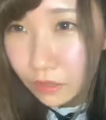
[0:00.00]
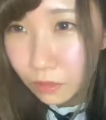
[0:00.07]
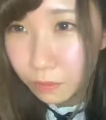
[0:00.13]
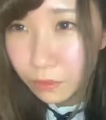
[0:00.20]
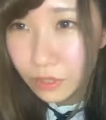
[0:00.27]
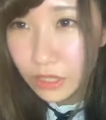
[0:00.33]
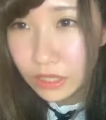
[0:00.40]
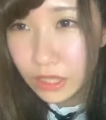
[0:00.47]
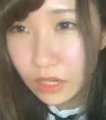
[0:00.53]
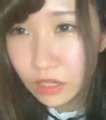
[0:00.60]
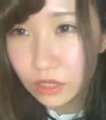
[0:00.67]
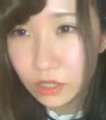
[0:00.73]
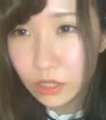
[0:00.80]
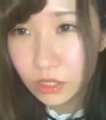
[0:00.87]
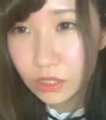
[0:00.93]
ともりさん3
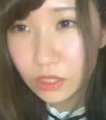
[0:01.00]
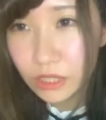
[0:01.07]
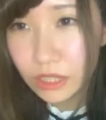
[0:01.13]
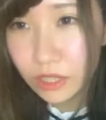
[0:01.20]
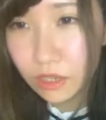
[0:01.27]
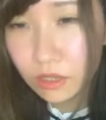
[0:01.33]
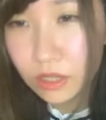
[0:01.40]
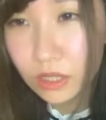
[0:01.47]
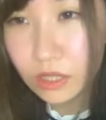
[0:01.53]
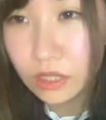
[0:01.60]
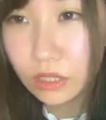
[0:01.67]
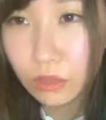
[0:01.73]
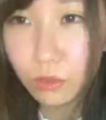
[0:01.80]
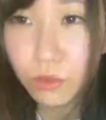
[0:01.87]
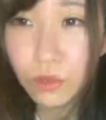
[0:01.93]
月にはすでに蚊が刺さ
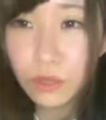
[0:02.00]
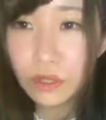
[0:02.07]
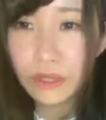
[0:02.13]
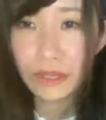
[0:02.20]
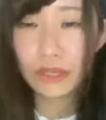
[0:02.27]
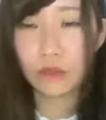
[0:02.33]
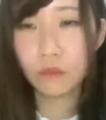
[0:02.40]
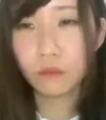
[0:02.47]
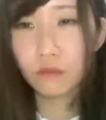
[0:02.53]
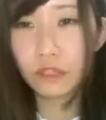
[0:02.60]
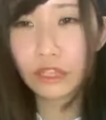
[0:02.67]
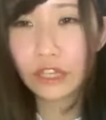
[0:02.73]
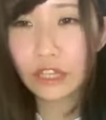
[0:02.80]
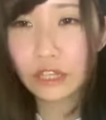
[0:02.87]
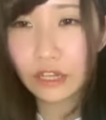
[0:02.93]
れておいもう
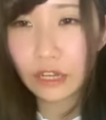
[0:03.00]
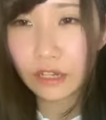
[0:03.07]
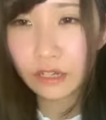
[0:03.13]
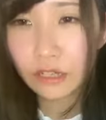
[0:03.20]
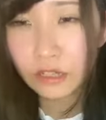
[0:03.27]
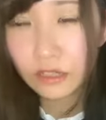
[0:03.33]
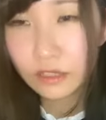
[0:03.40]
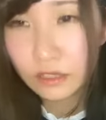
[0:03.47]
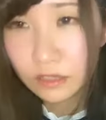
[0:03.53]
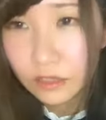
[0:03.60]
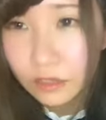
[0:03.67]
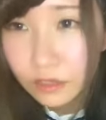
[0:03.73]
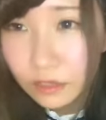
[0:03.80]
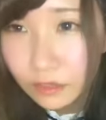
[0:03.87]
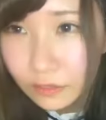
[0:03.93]
いたんだ
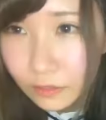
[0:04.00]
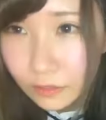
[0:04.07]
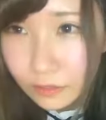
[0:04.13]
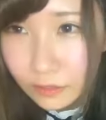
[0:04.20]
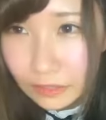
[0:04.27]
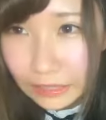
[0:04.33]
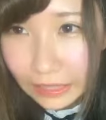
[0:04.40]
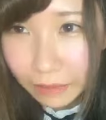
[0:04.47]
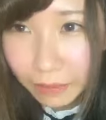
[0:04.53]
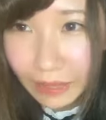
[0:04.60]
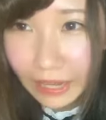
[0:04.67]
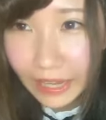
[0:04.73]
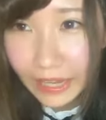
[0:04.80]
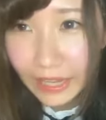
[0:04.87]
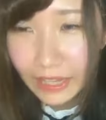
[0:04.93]
や
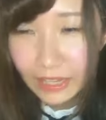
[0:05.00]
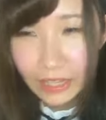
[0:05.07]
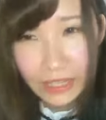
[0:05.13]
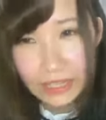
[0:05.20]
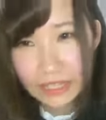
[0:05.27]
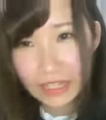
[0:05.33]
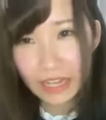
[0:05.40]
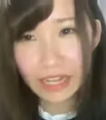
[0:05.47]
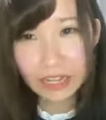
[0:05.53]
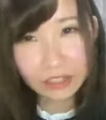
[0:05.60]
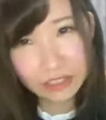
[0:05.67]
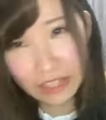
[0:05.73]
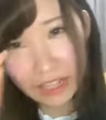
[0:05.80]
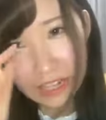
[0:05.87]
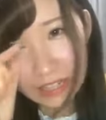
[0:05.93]
ばいいち早
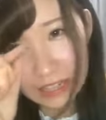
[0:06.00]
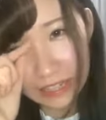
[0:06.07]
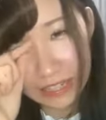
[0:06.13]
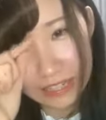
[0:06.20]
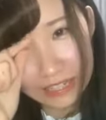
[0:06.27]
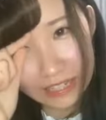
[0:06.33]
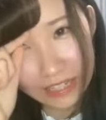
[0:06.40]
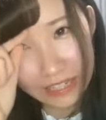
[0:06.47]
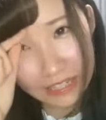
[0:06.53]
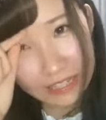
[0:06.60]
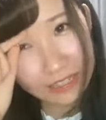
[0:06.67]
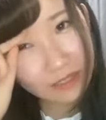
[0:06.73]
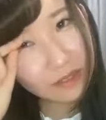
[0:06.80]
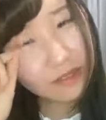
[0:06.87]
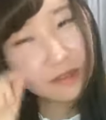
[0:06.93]
くなかった私
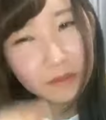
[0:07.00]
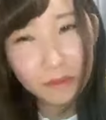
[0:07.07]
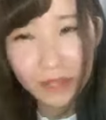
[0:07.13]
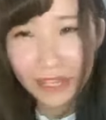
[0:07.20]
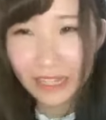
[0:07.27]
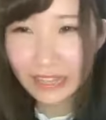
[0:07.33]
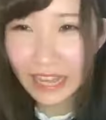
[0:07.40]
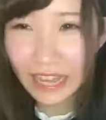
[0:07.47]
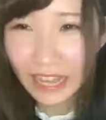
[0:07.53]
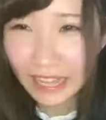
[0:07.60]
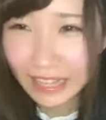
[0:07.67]
負けた